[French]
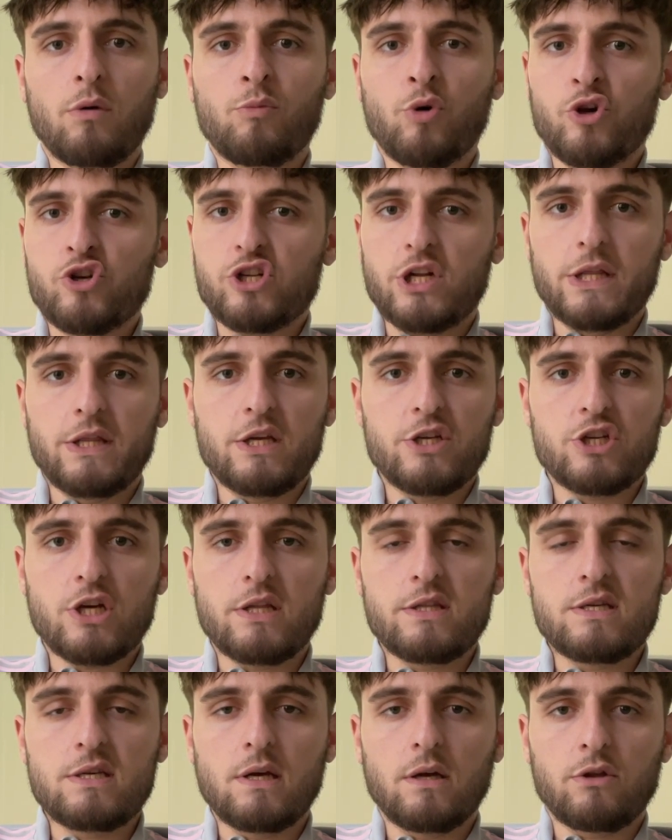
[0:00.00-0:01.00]
moi je l'ai déjà
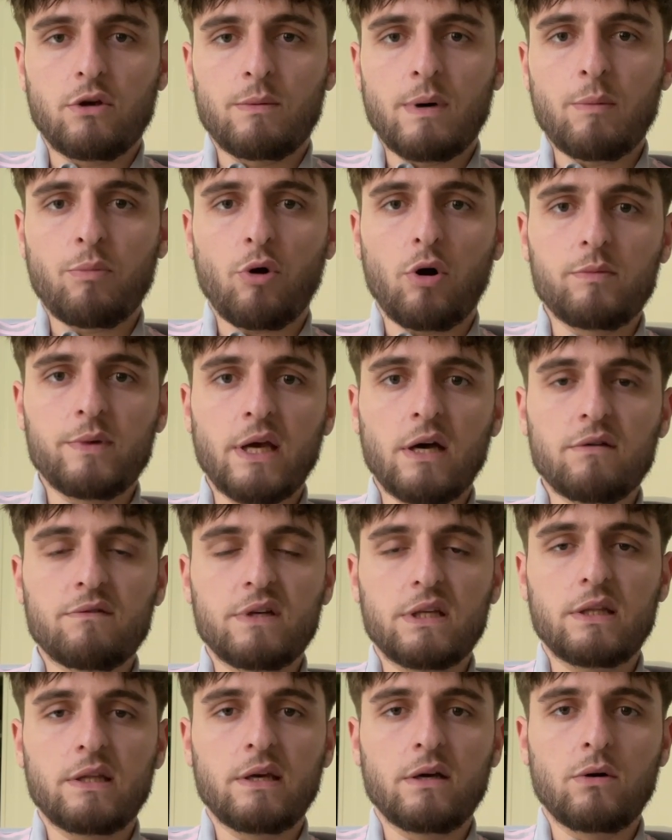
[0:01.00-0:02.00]
dit hein, dans ma première
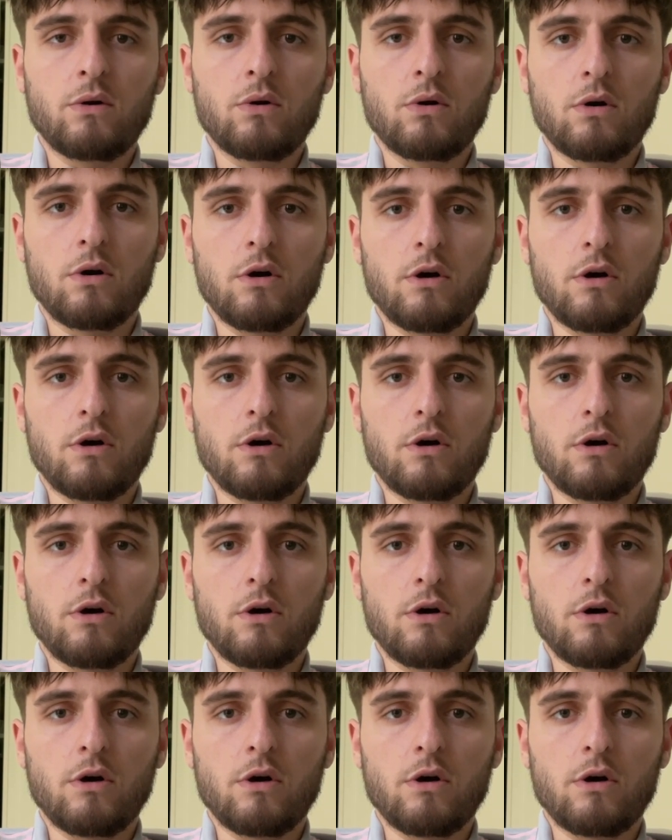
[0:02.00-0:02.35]
vidéo,